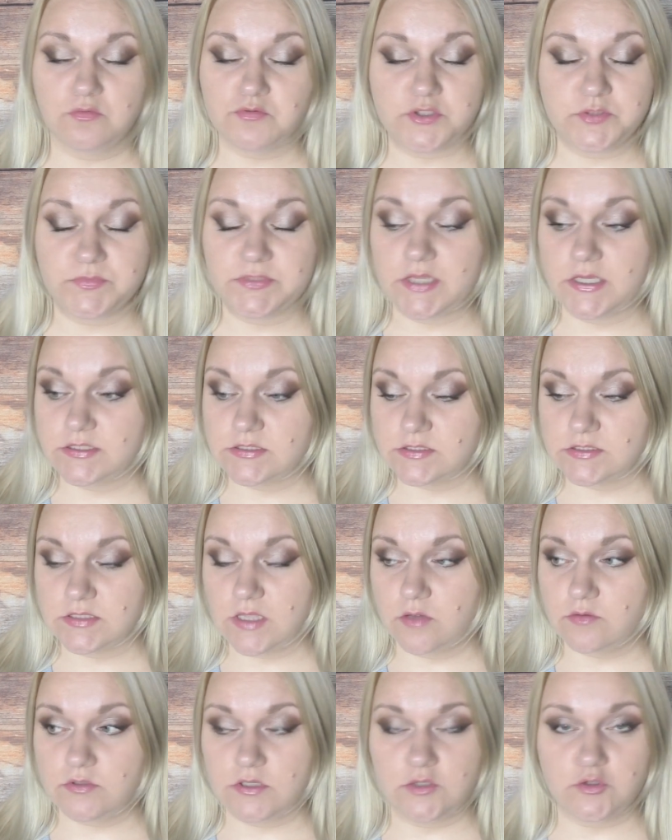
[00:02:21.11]
В общем, я не
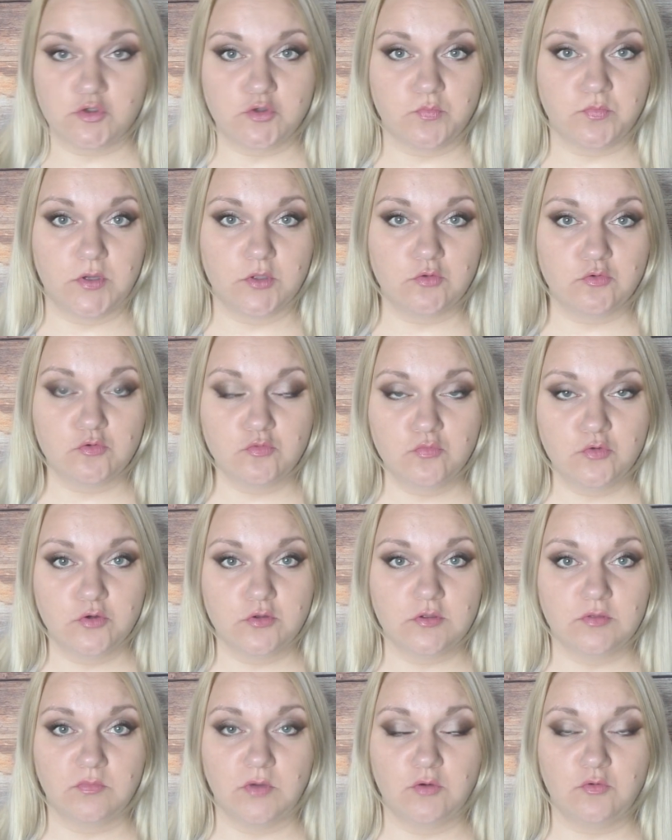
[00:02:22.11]
знаю, я еще
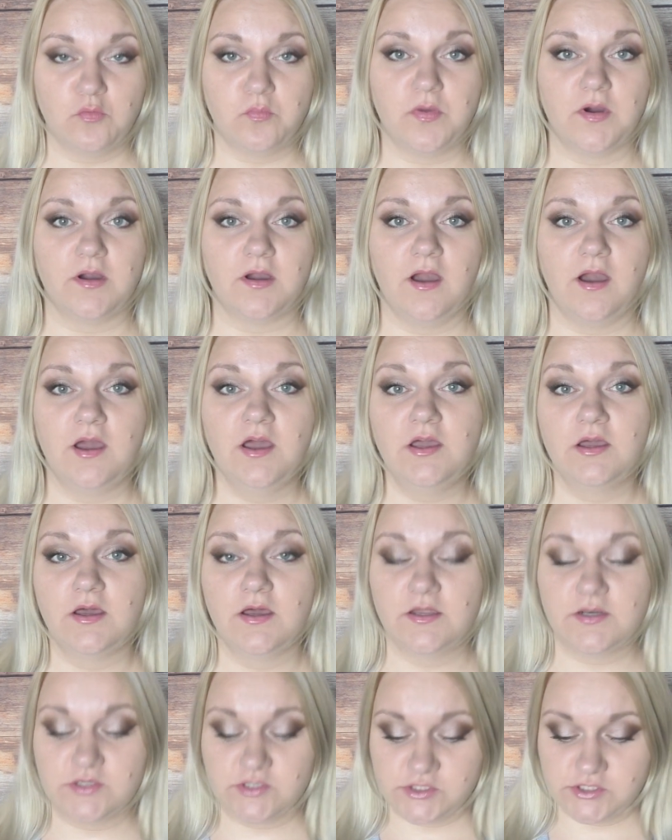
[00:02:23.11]
подумаю, не могу пока
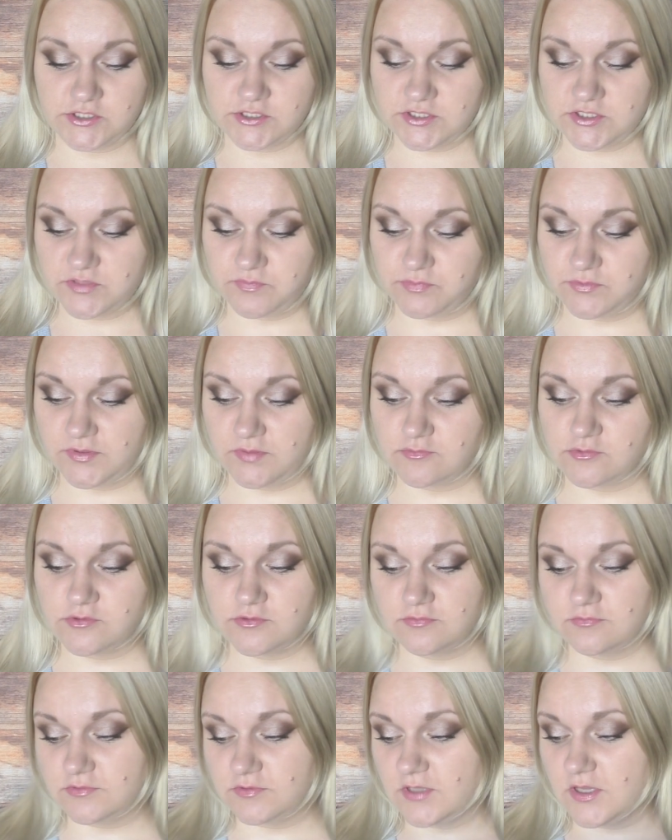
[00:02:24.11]
решиться, потому
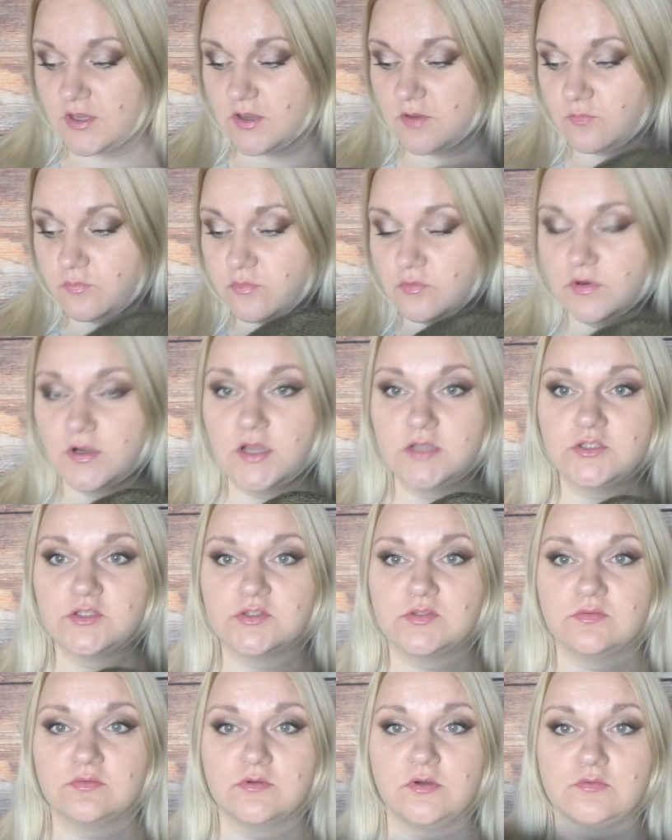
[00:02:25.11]
что вот по
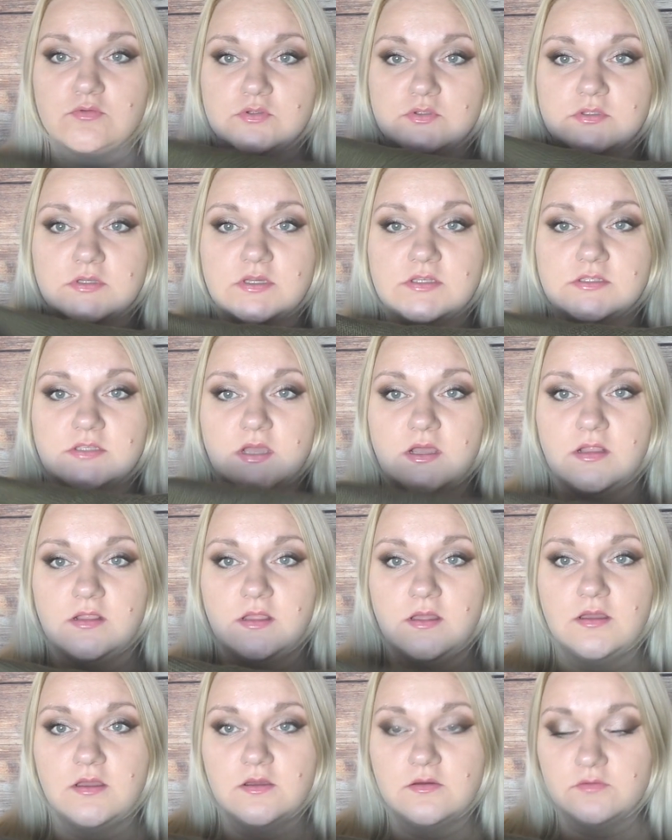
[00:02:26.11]
качеству, я уже
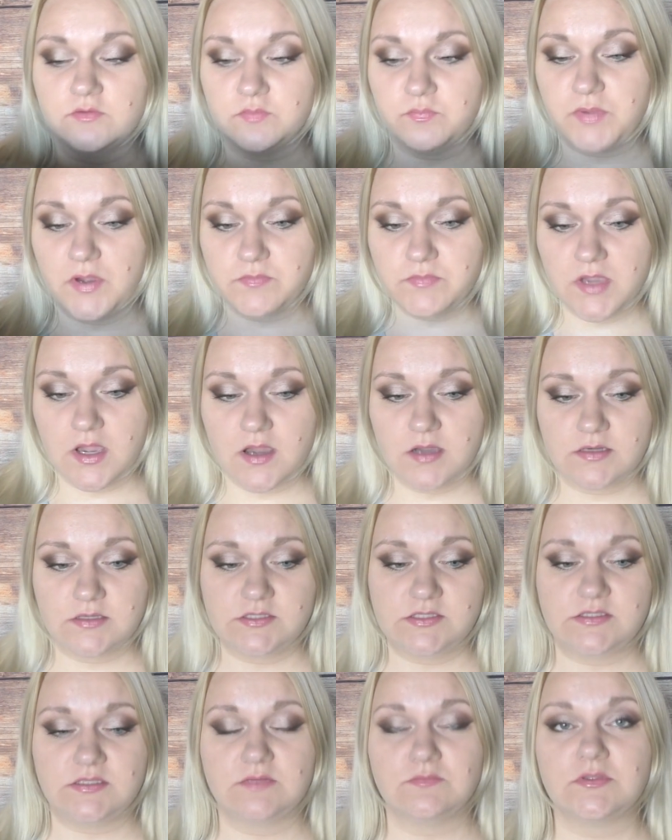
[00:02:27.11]
сказала, вот по
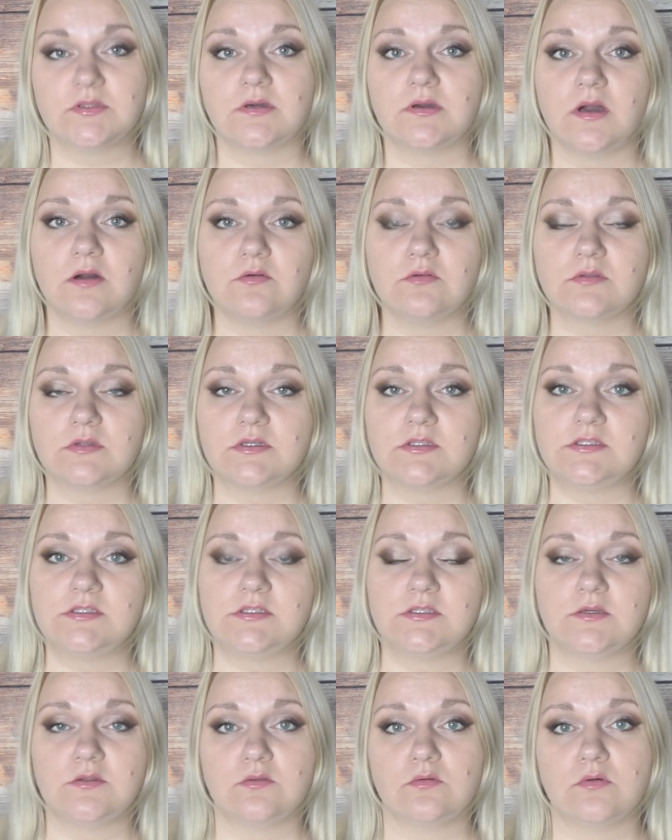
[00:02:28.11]
мягкости, именно как он к
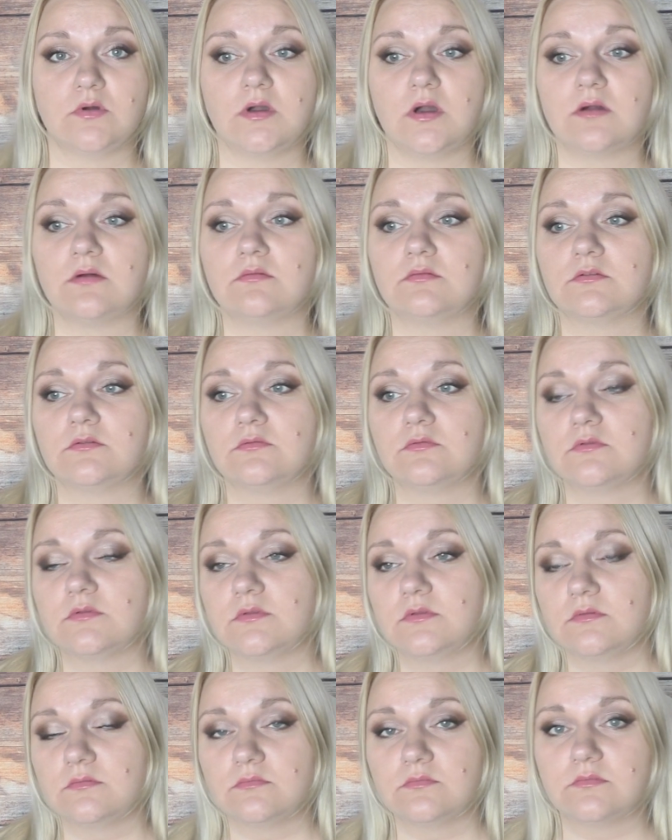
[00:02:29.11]
телу, как вот вот
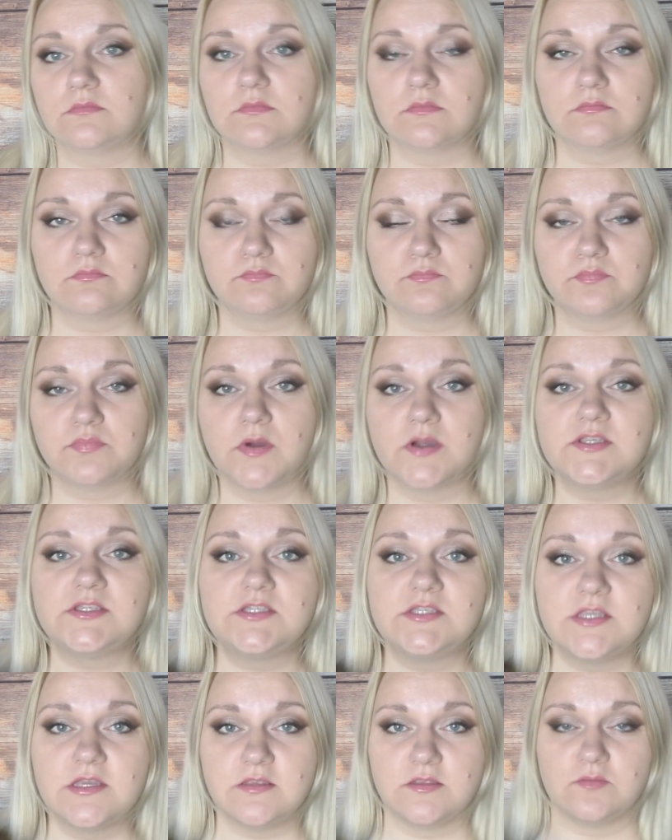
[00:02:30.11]
он
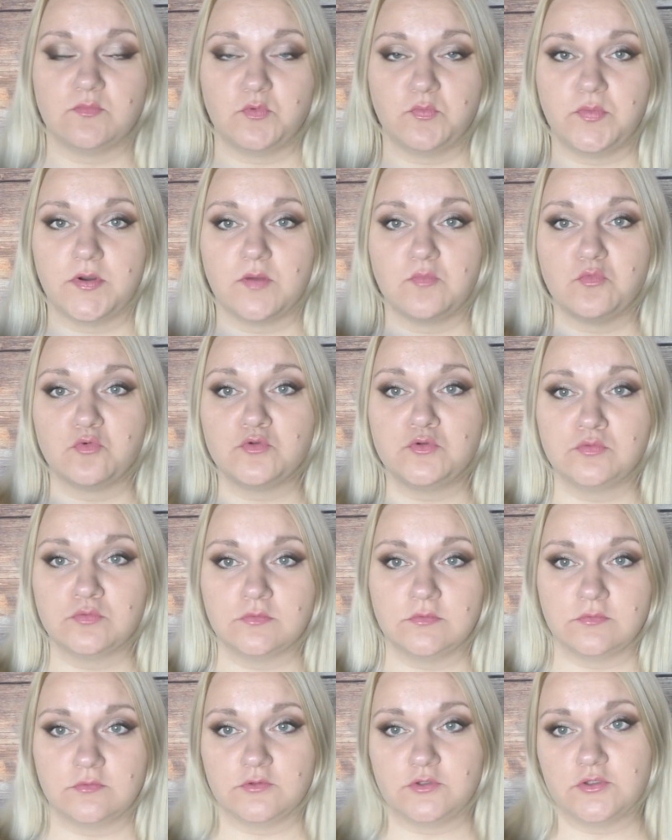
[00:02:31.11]
по-осеннему прям
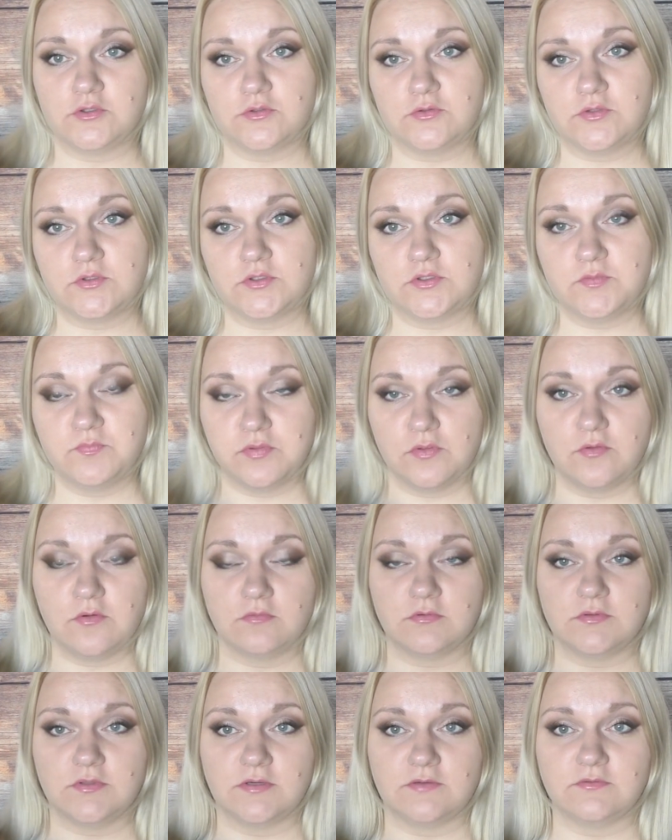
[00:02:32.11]
уютно, очень
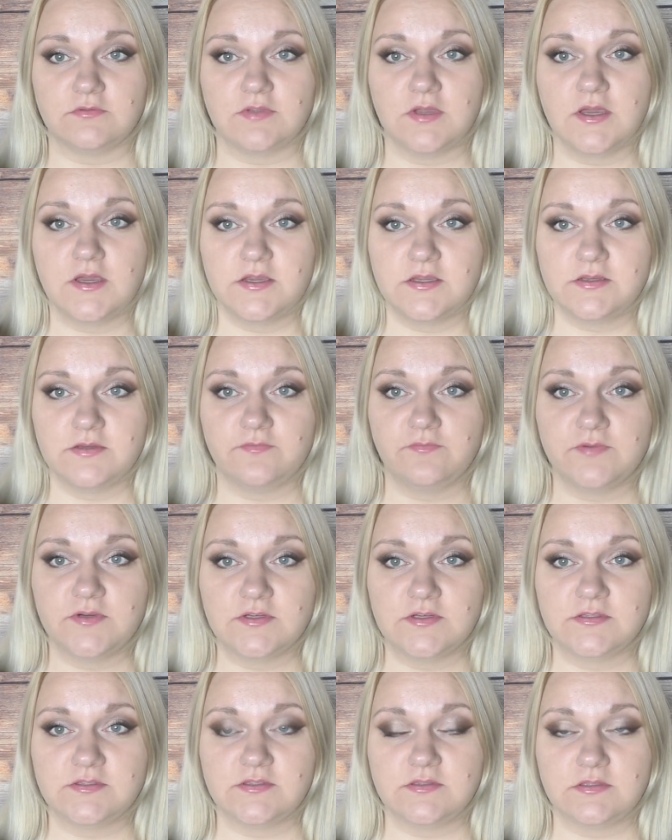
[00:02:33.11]
тепло вот так вот э,
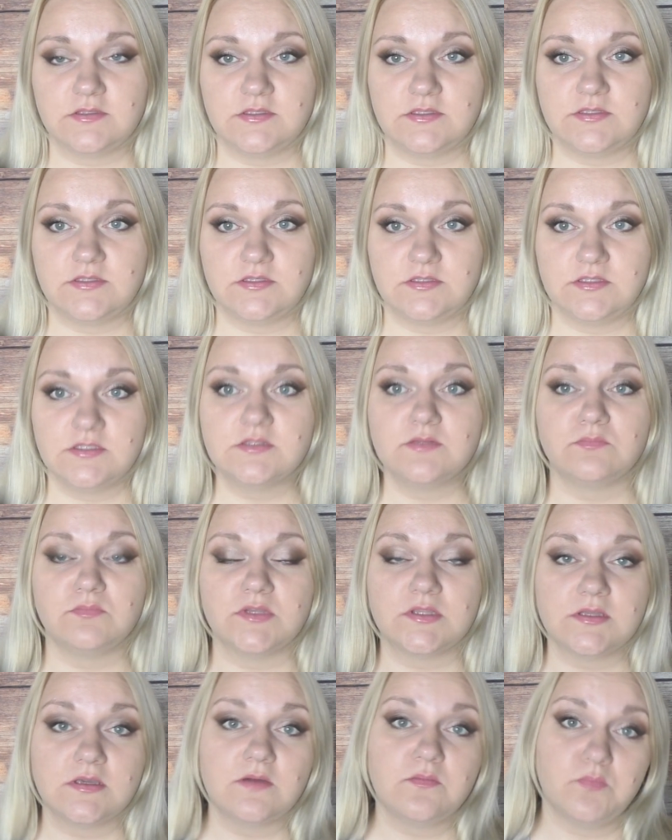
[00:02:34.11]
выглядит и сидит,
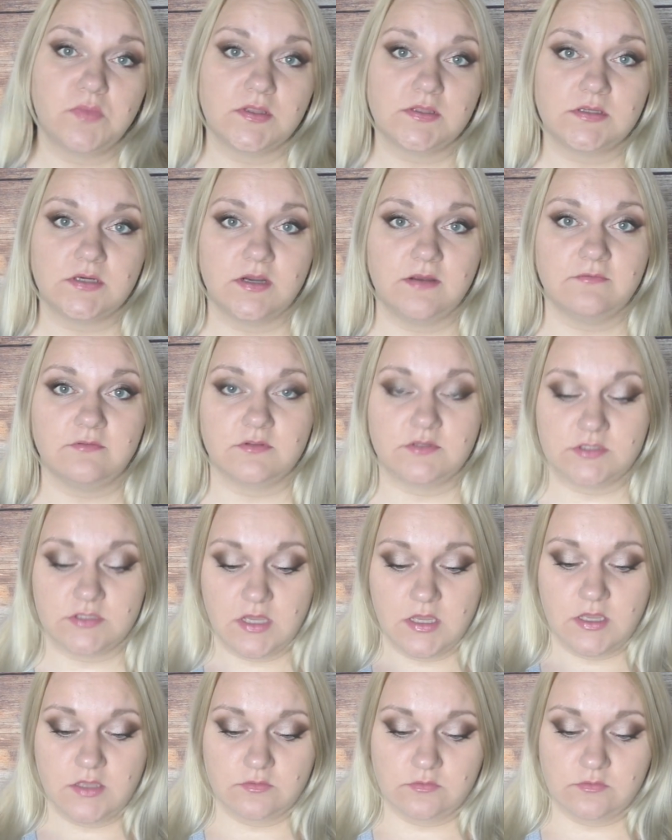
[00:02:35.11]
мне понравилось.